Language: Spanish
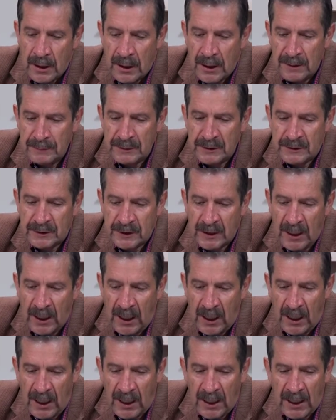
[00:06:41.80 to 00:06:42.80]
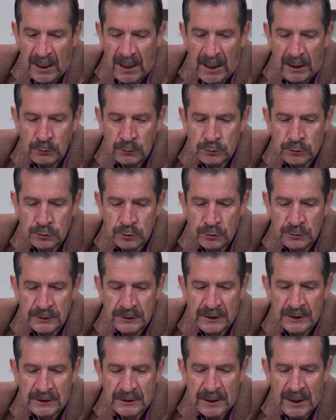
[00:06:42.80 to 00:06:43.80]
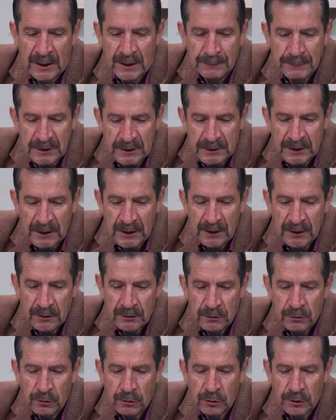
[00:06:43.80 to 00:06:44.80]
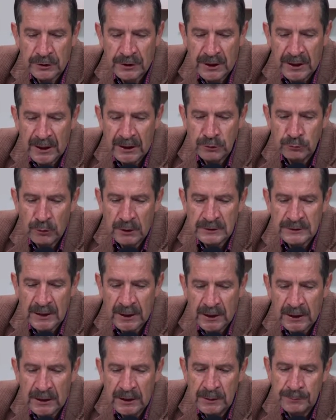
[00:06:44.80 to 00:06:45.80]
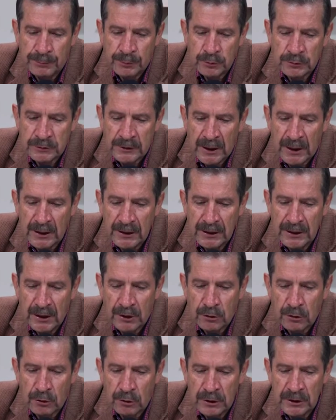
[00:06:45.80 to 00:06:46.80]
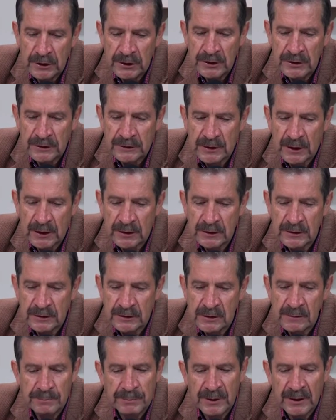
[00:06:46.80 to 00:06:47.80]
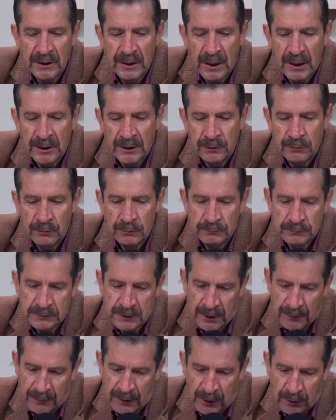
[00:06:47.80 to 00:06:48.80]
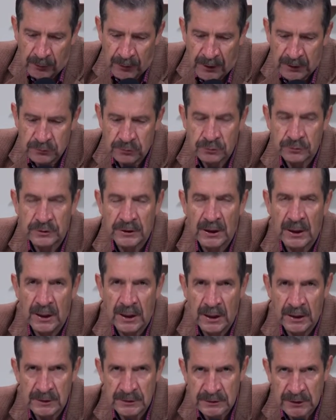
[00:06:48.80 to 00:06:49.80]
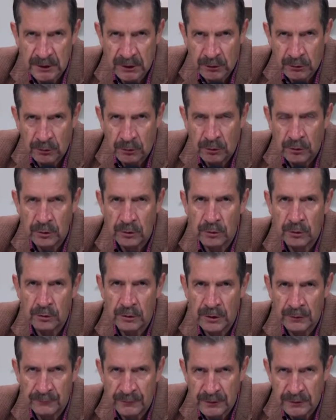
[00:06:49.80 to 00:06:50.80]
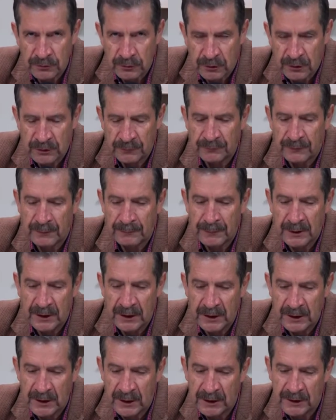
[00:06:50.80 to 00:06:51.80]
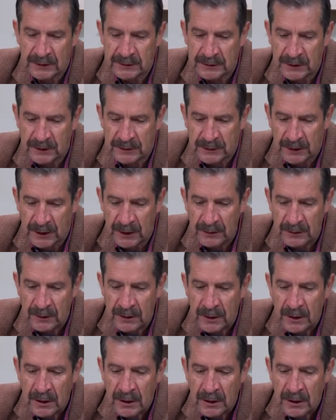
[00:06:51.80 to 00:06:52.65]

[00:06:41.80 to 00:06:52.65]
emitirá auto de trámite ordenando a su equipo técnico interdisciplinario, trabajadora social, psicólogo, defensor de familia, etcétera,